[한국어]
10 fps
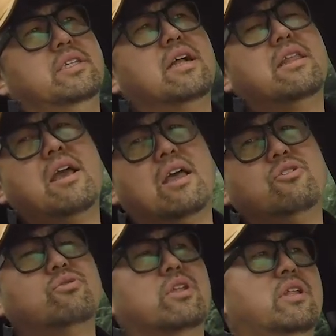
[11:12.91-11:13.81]
상태가 안
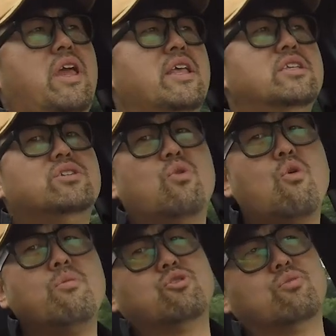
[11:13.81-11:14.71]
좋을 때는 엔진
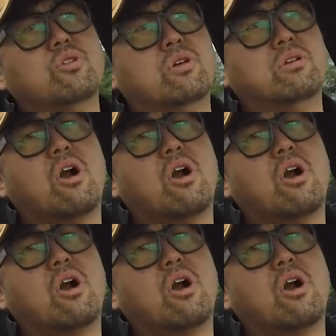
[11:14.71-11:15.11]
소음이 좀 더